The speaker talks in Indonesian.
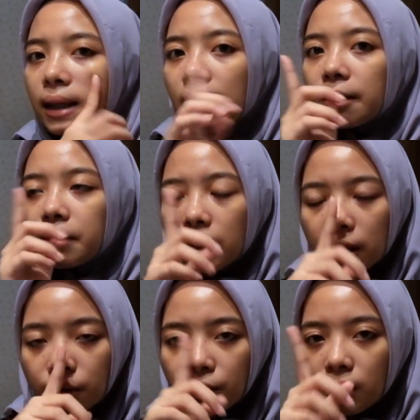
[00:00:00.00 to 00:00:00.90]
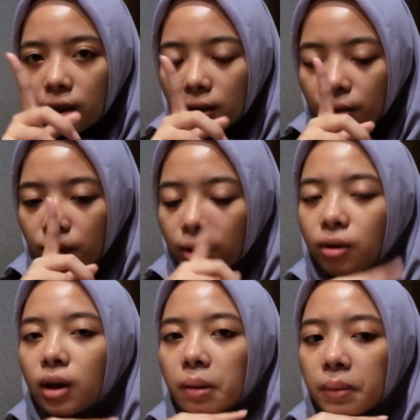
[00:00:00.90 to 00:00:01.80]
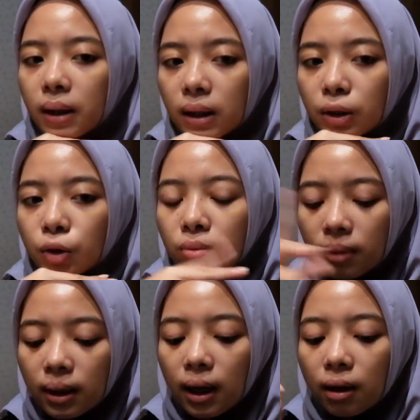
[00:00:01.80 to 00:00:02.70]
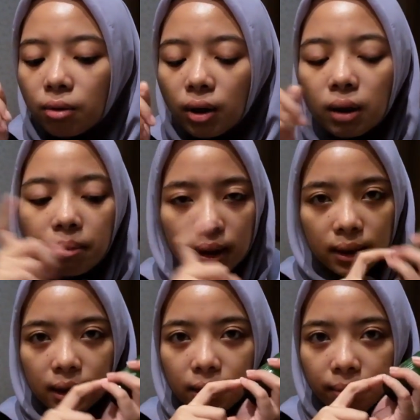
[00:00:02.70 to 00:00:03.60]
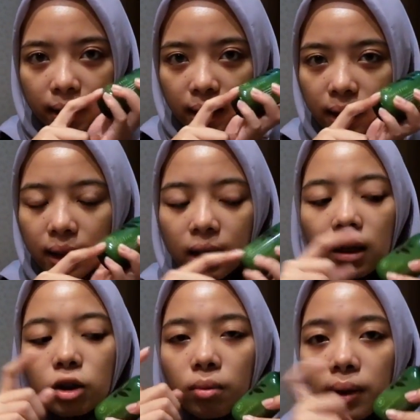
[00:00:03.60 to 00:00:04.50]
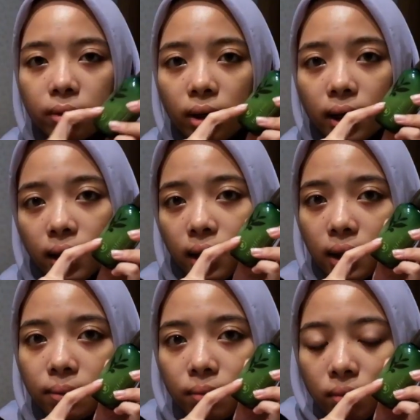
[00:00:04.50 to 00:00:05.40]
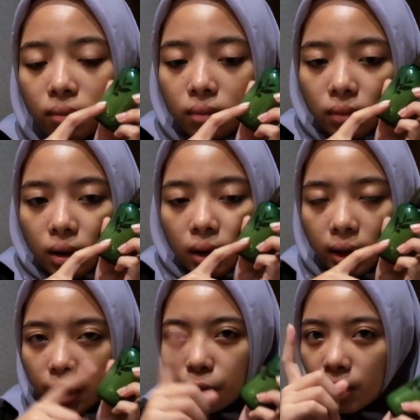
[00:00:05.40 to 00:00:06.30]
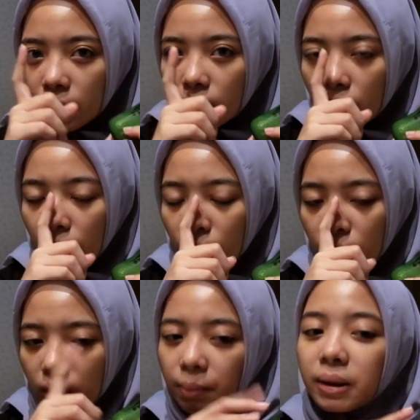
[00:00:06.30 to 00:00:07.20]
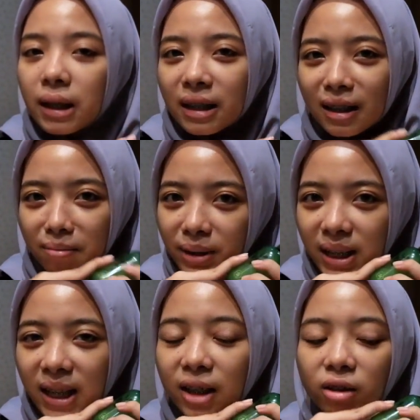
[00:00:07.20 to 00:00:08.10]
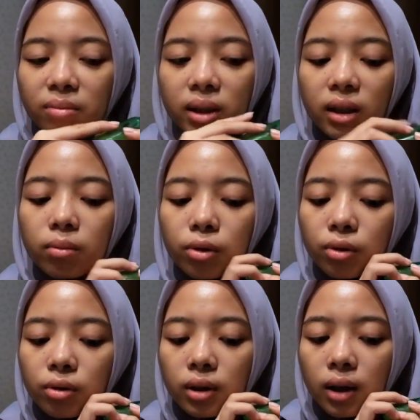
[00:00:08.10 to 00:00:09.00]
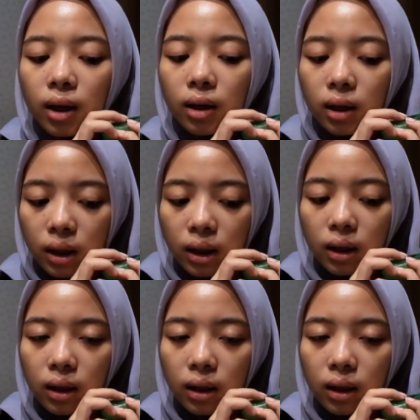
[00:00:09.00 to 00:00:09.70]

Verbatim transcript: hilang pakai yang sukin itu itu enak banget cuman aku lagi penasaran sama yang ini akhirnya cobain dulu yang ini nanti mungkin kalau tapi jangan sampai sih kalau misalnya ada beruntusan lagi